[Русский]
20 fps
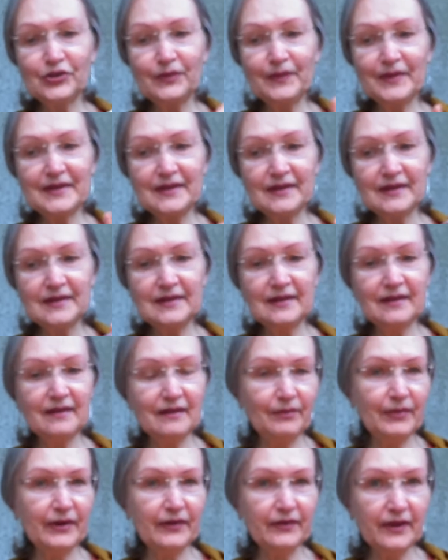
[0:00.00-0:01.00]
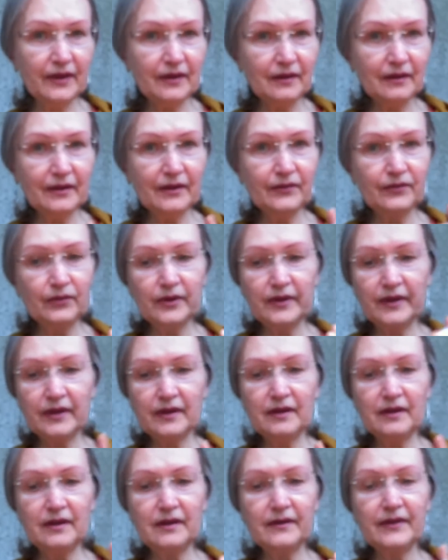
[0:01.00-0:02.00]
быть сразит на повал, и вот
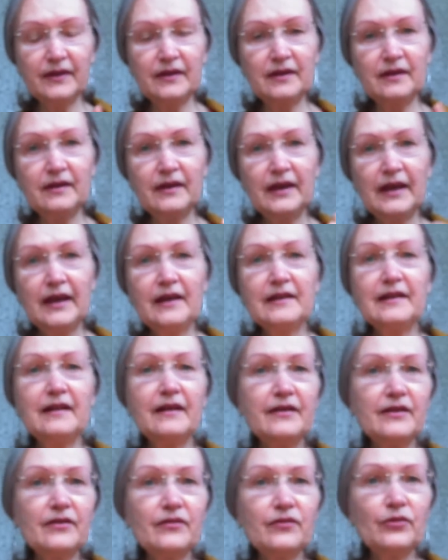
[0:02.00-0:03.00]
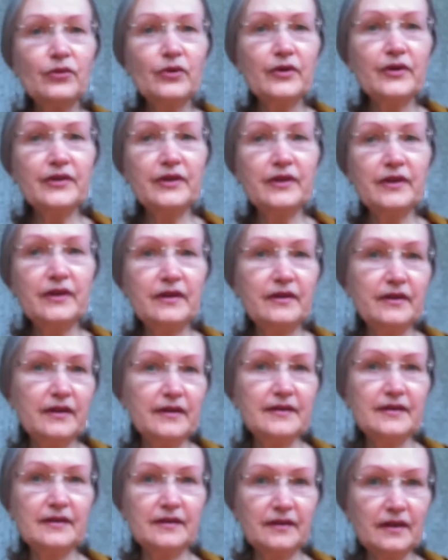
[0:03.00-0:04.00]
они, не, для него не,
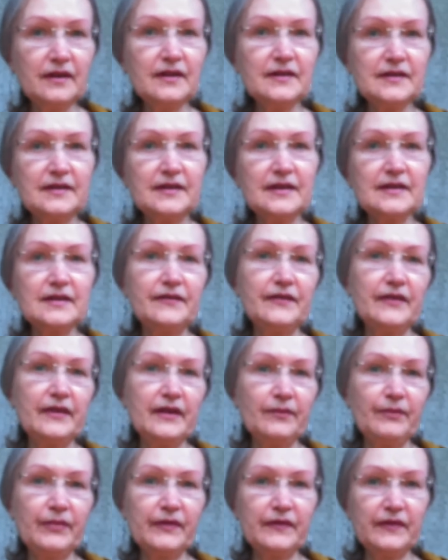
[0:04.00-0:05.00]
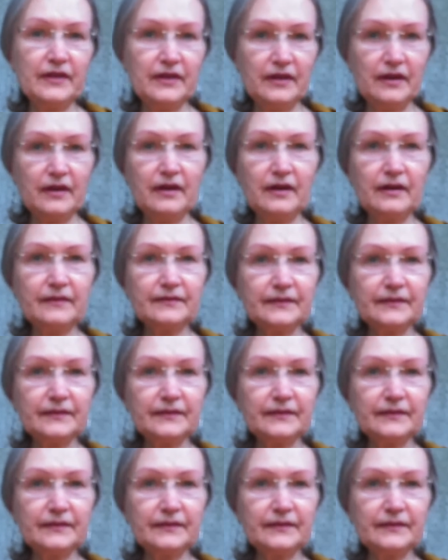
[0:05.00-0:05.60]
неестественное поведение.